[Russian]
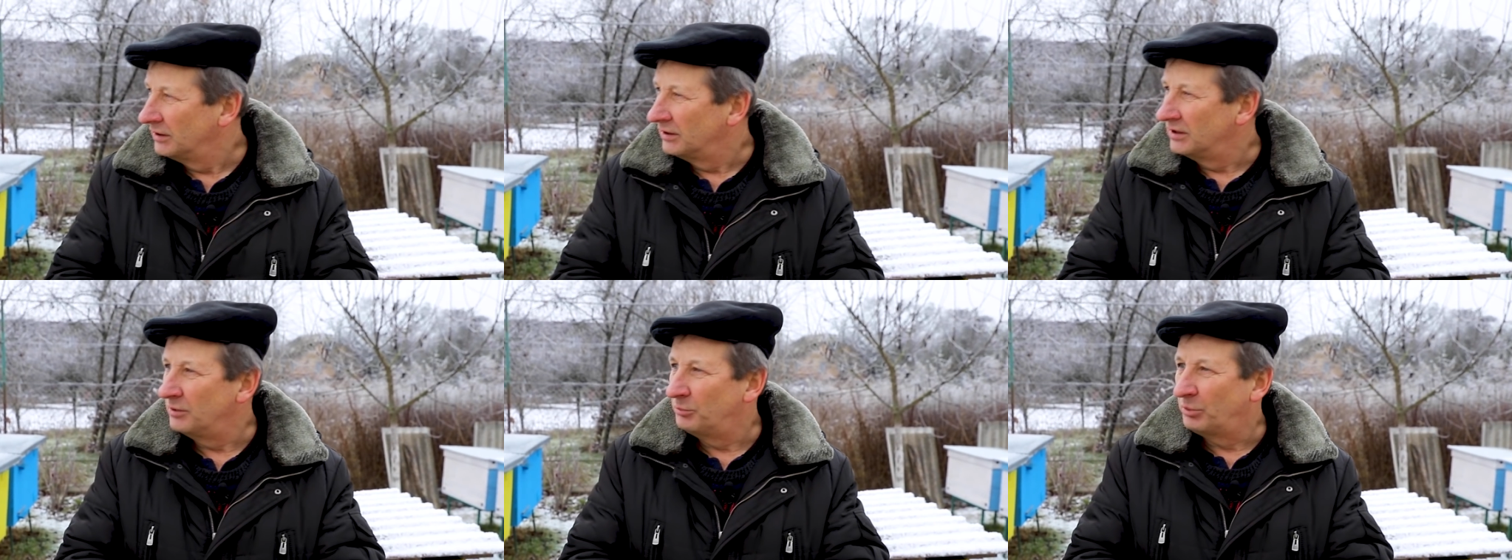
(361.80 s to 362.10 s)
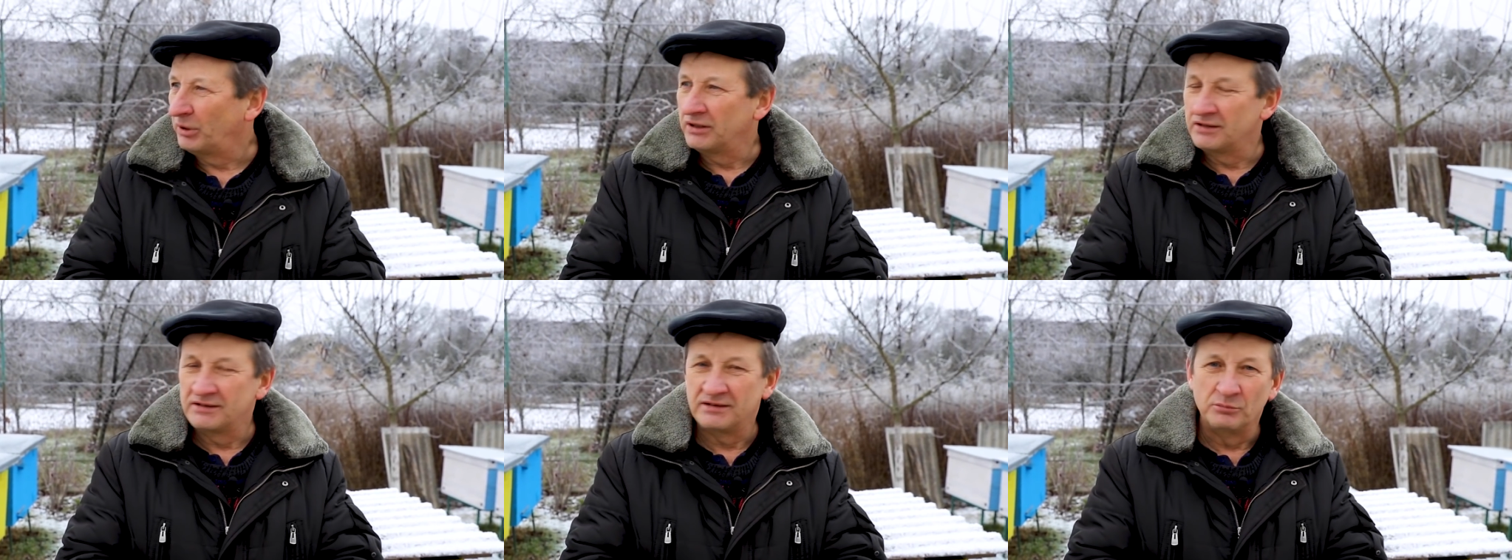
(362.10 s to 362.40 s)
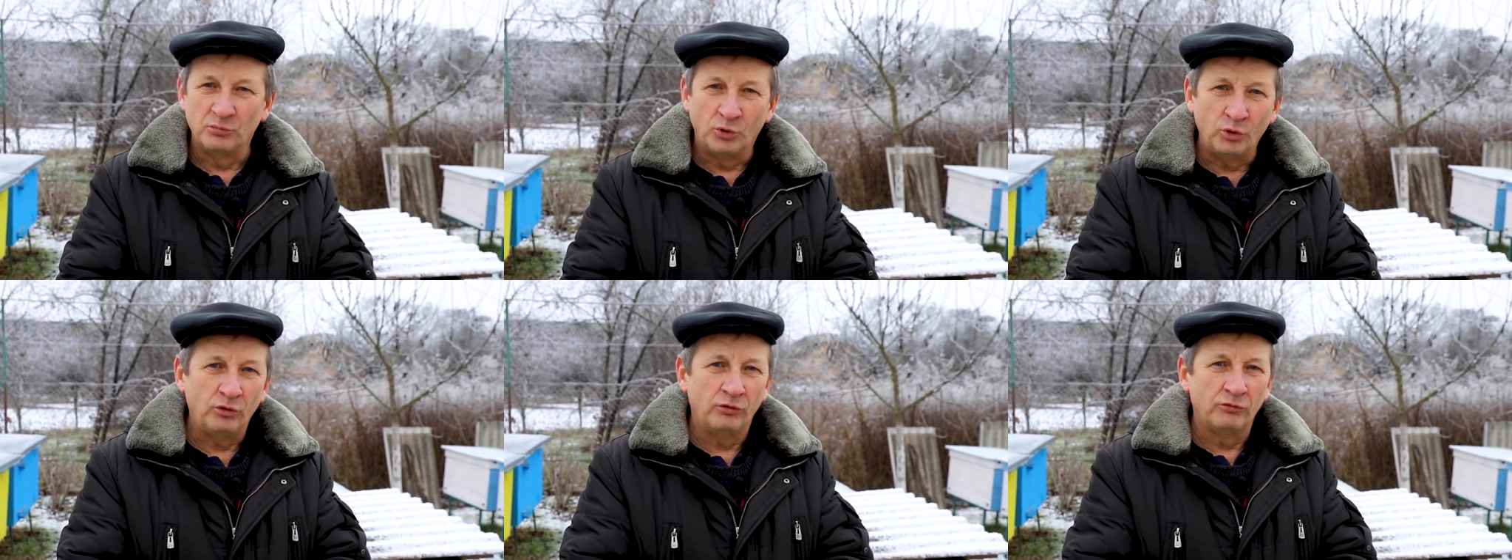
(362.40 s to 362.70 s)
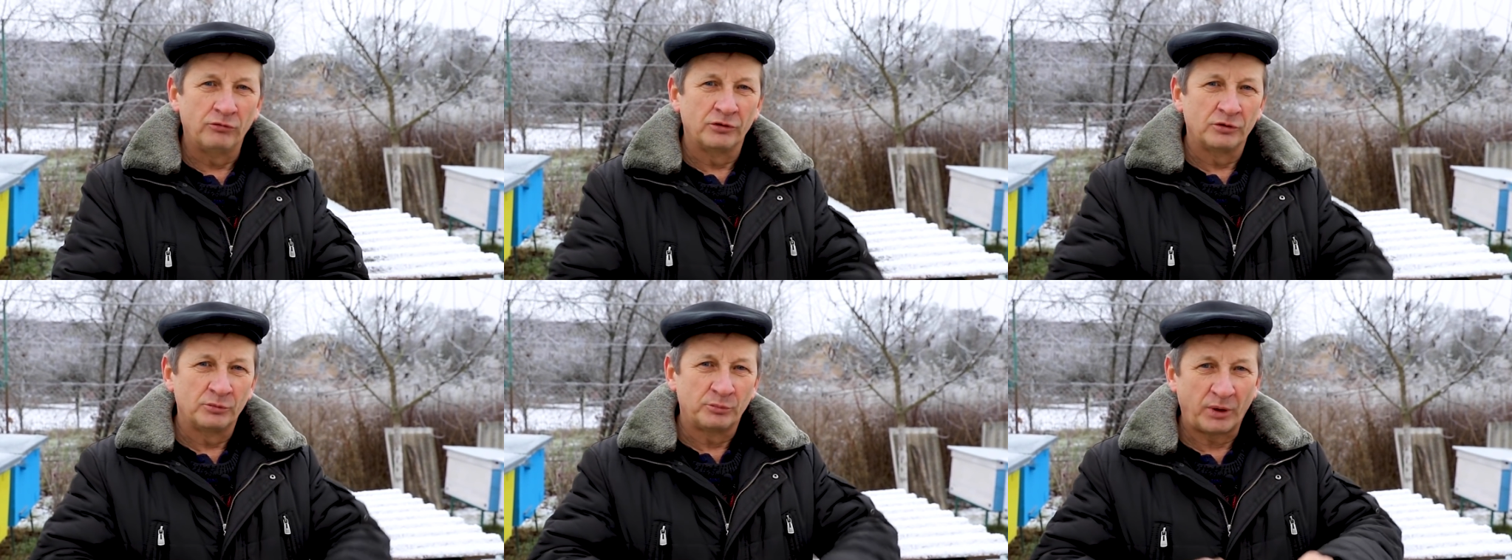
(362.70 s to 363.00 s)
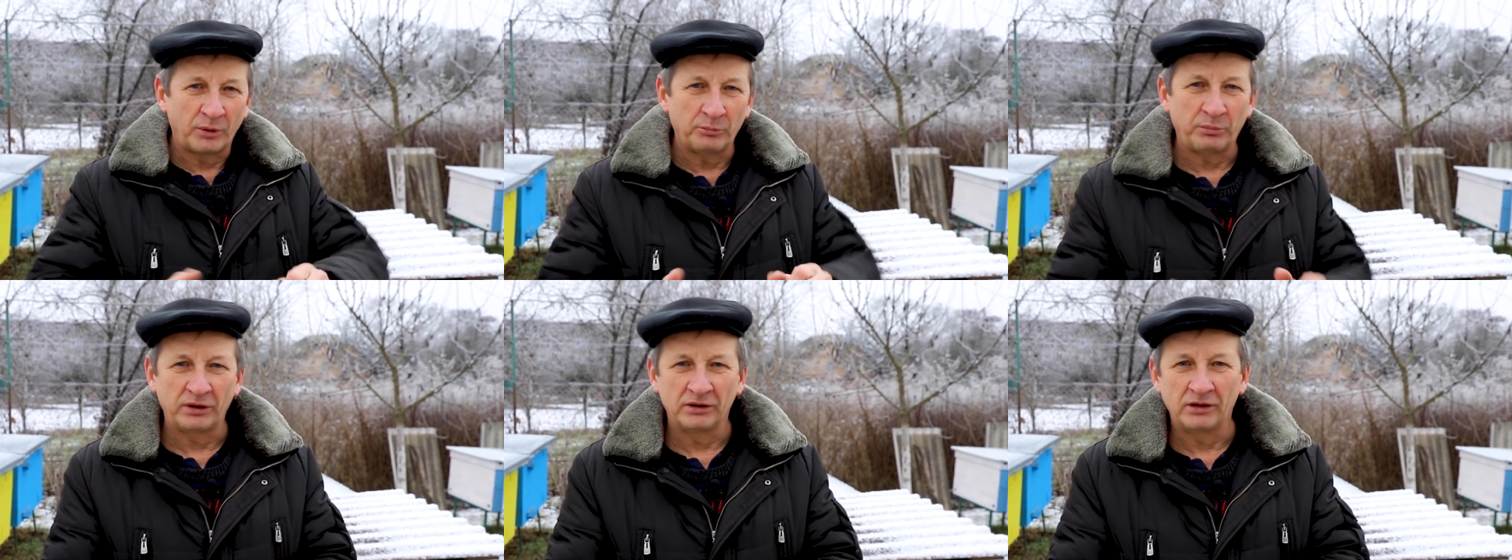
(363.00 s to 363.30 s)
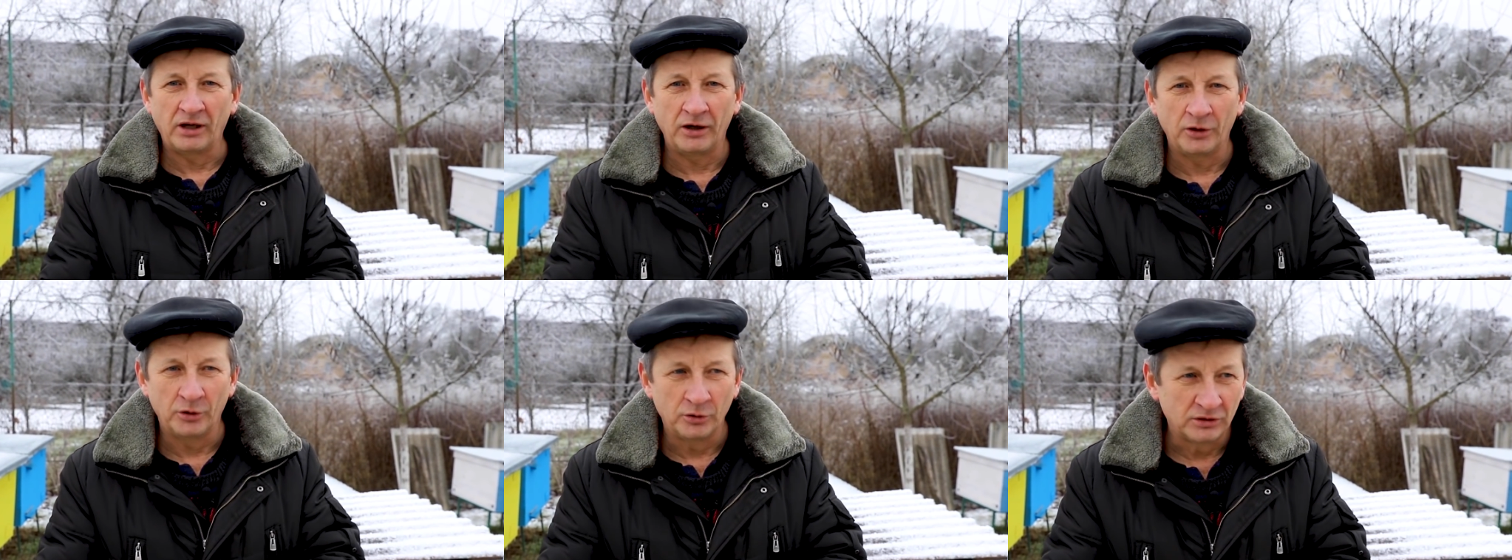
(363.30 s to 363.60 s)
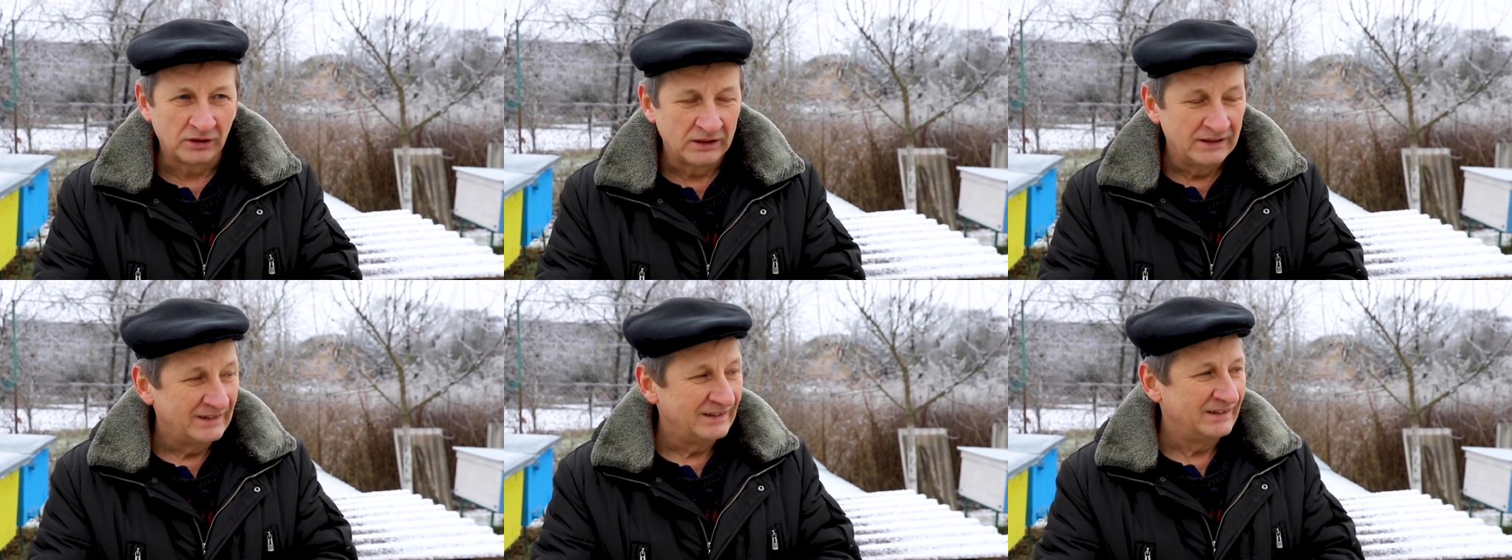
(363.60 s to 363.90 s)
не перезимовывают,
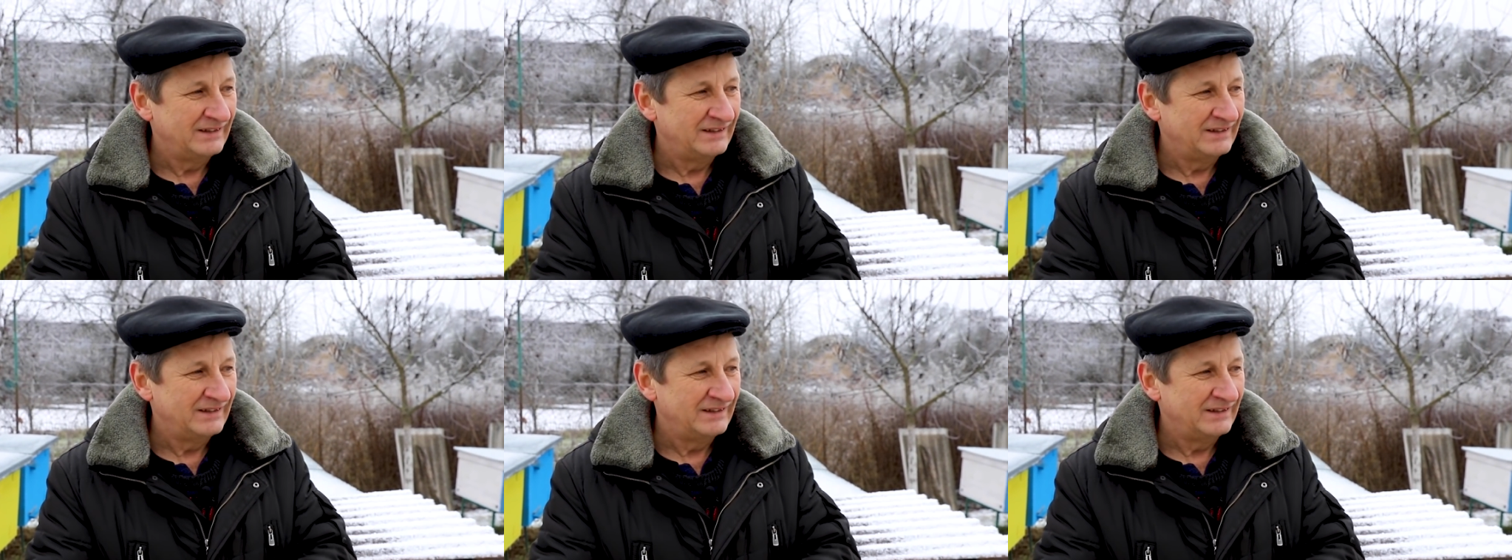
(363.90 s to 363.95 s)
пропадают,